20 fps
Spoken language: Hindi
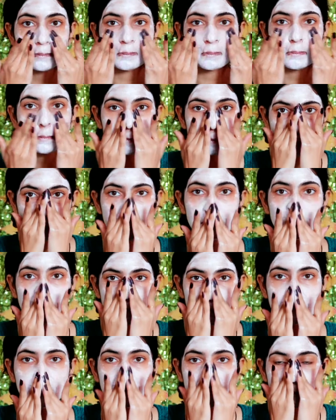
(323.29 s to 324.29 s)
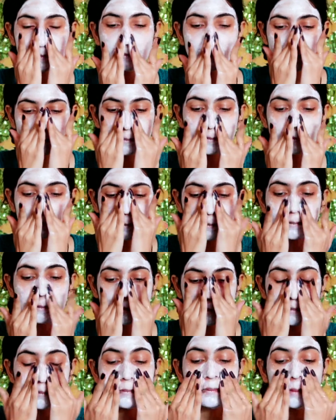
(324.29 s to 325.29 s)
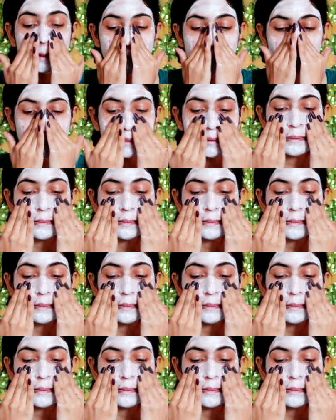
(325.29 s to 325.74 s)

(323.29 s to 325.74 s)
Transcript: मसाज आप दो मिनट तक अच्छे से करते रहें